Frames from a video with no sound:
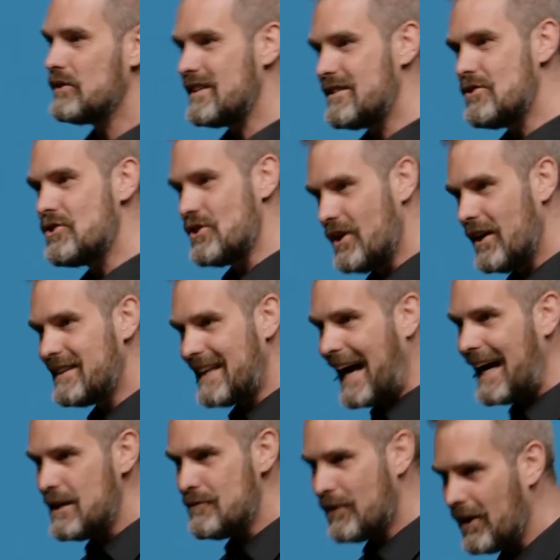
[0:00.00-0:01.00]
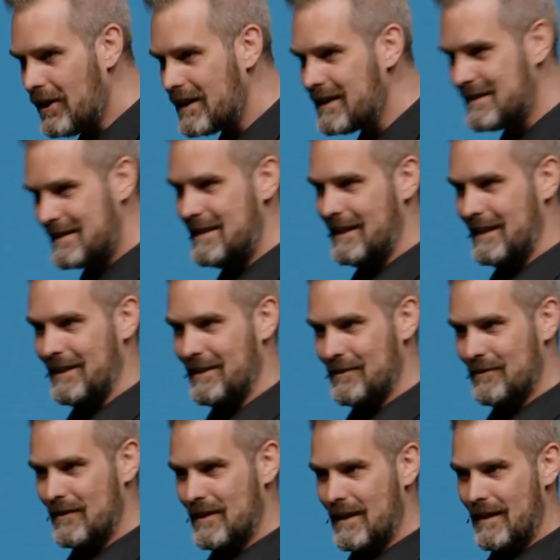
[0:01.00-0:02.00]
das war nicht einfach gewesen.
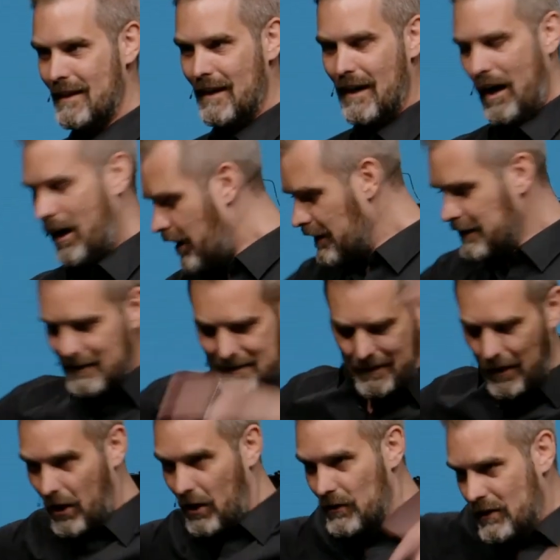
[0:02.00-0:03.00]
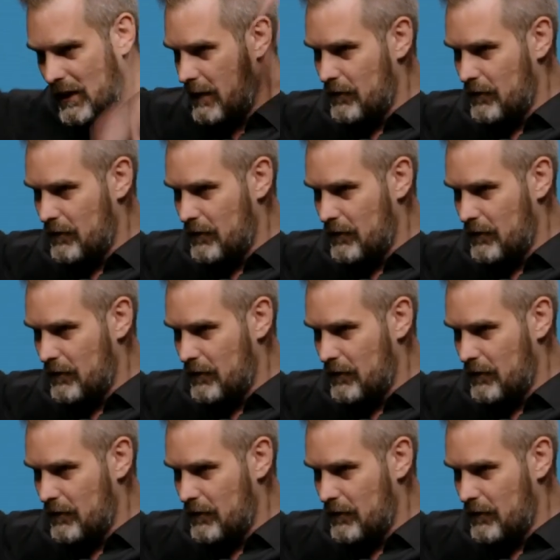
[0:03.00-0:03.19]
All das andere,